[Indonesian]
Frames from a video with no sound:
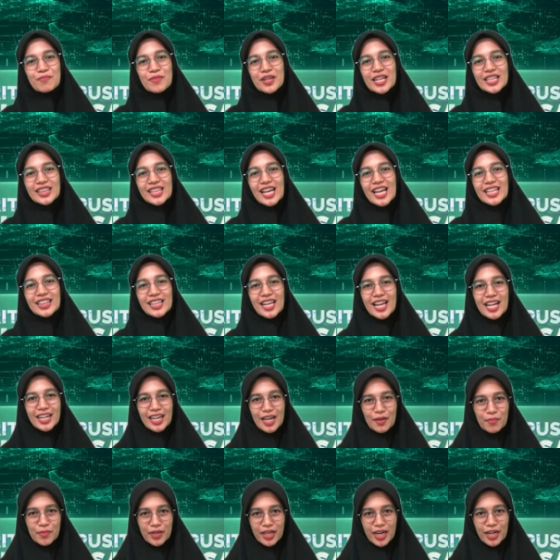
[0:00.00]
berita yang telah
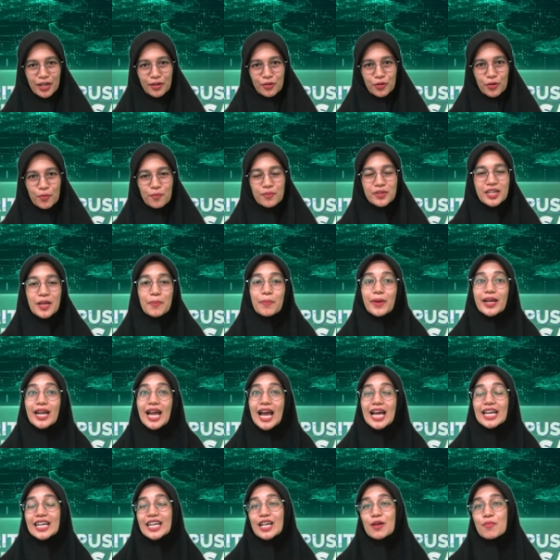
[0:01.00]
kami rangkum dapat
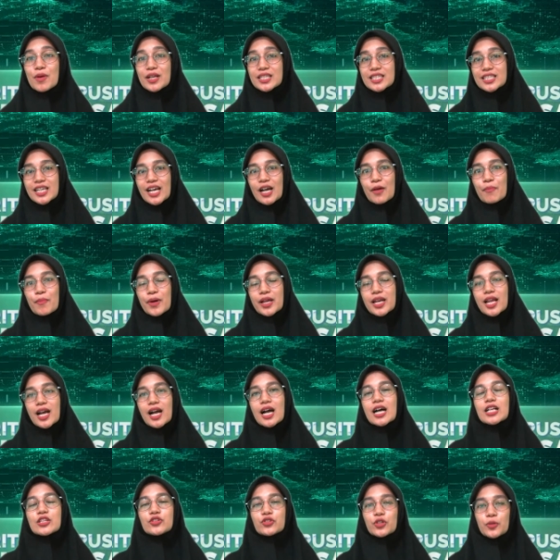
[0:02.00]
Anda baca pada
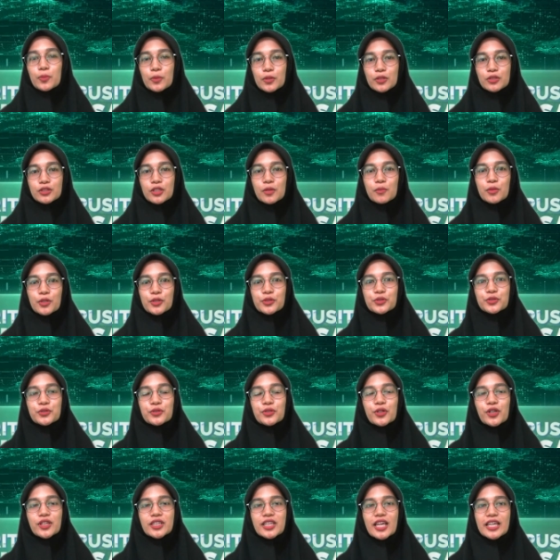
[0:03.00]

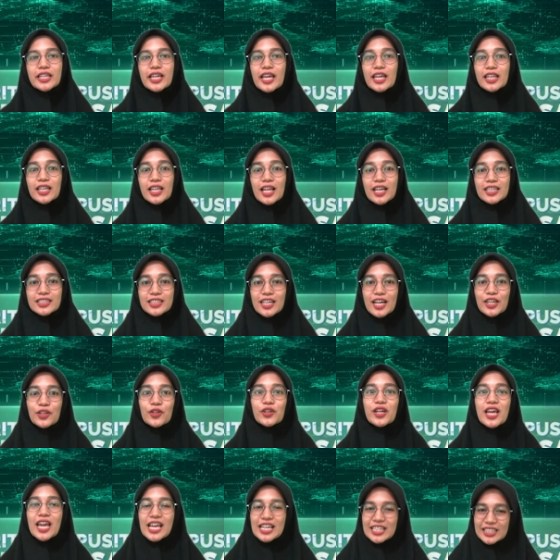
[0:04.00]

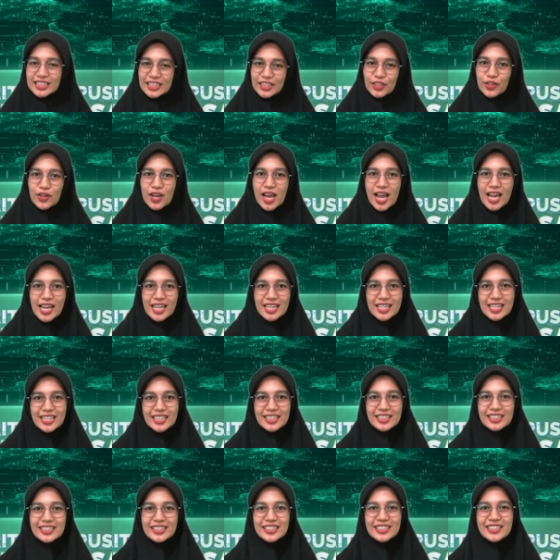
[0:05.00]
www.inlangsa.ac.id.
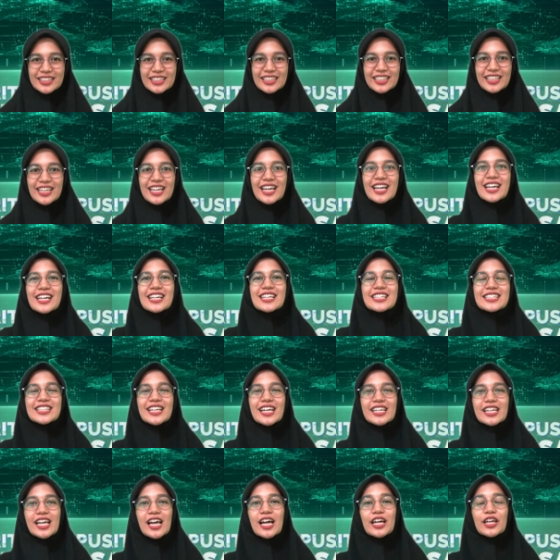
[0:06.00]

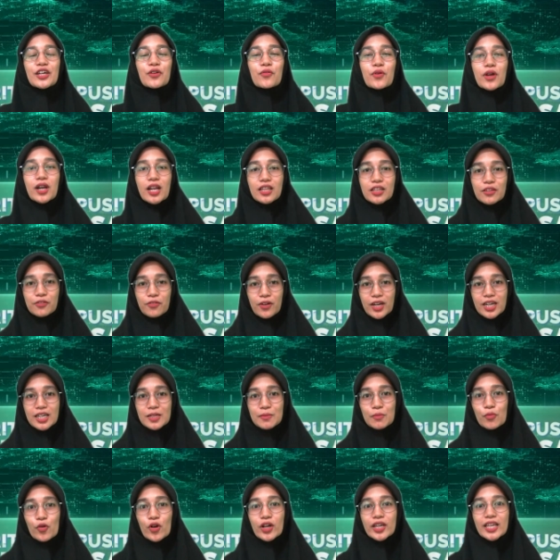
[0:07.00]
Saya, Ikhwan Nadifa
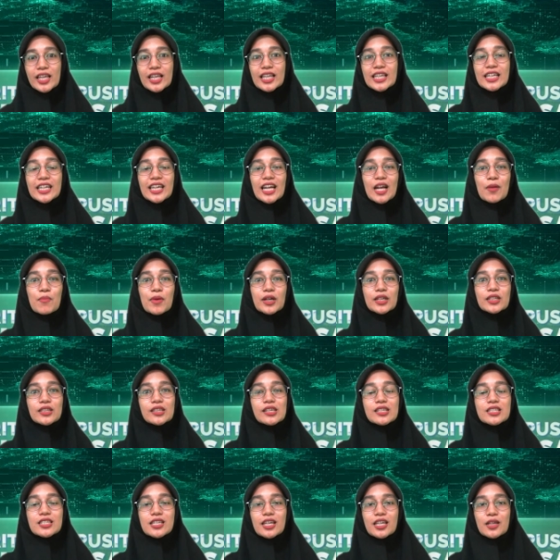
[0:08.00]
mewakili kerabat
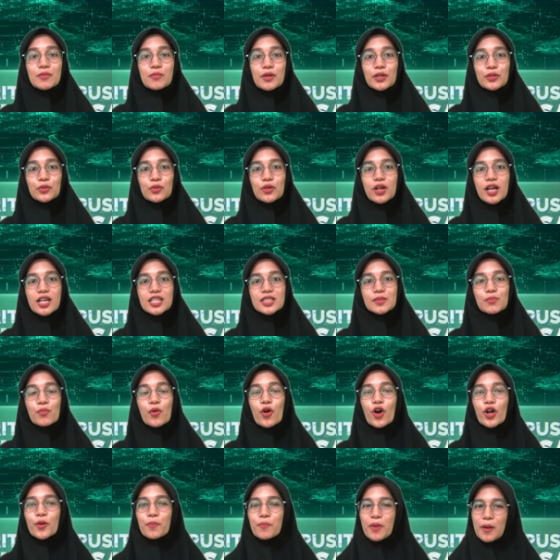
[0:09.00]
kerja yang bertugas
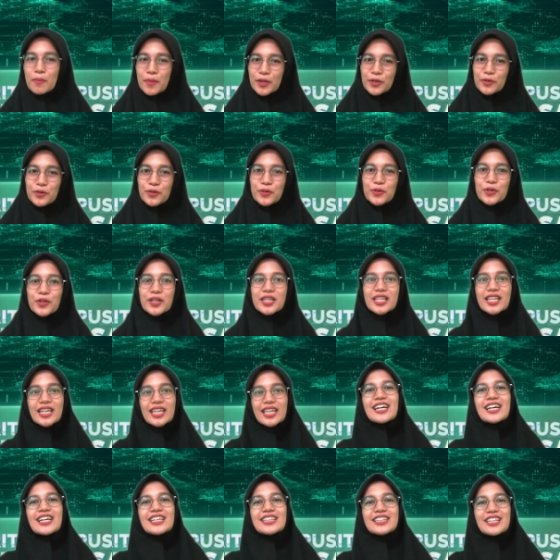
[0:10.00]
mohon pamit undur diri.
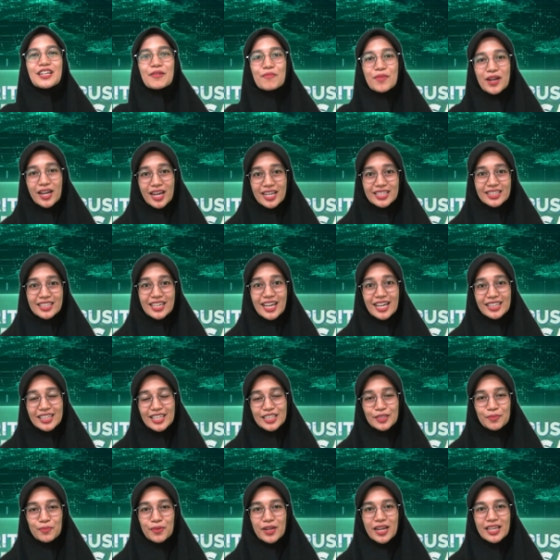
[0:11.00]
Terima kasih atas
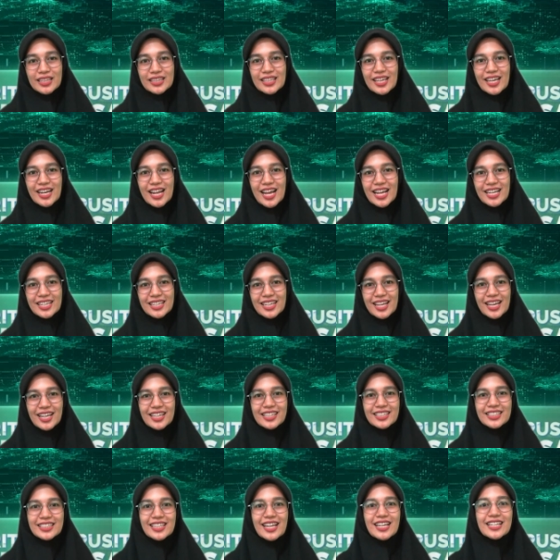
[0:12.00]
perhatian Anda
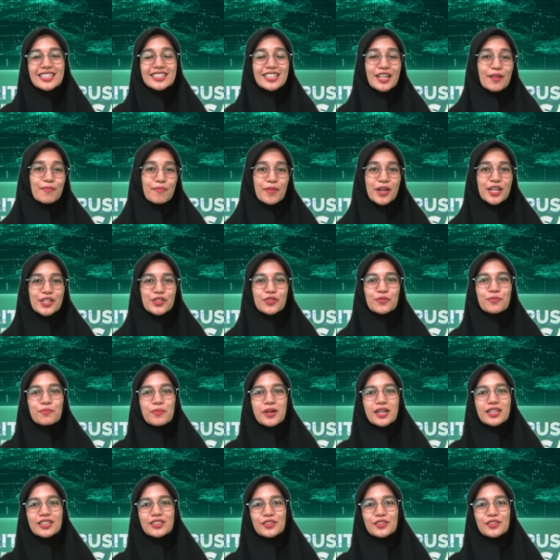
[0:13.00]
dan sampai jumpa.